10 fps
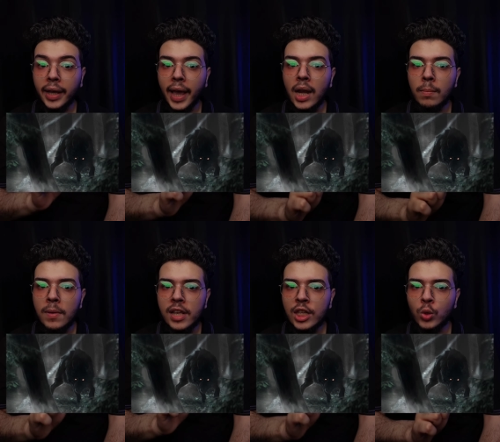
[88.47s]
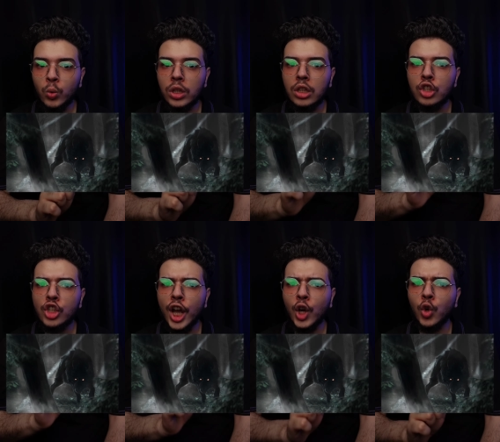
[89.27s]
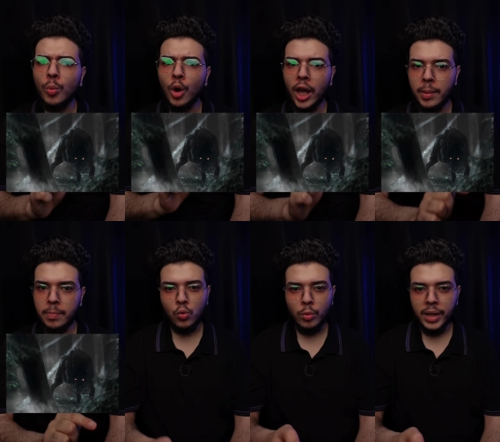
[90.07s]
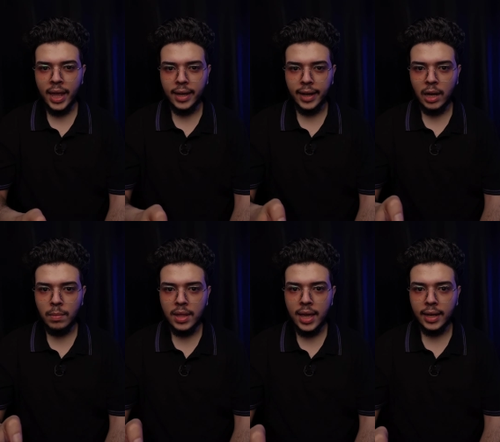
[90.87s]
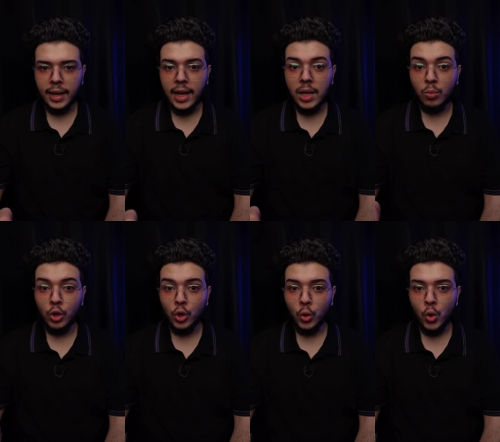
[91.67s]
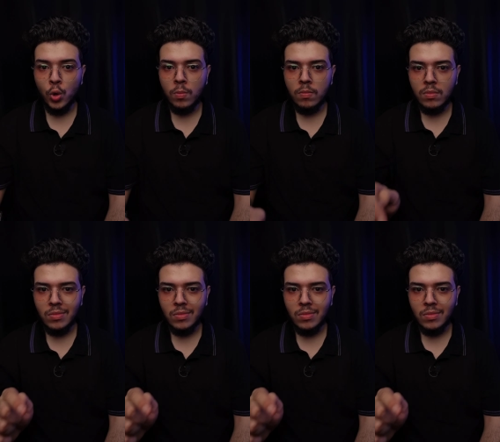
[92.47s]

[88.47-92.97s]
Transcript: كلب اسود شكله مرعب وبدا الكلب ده يتكلم ويقول لهم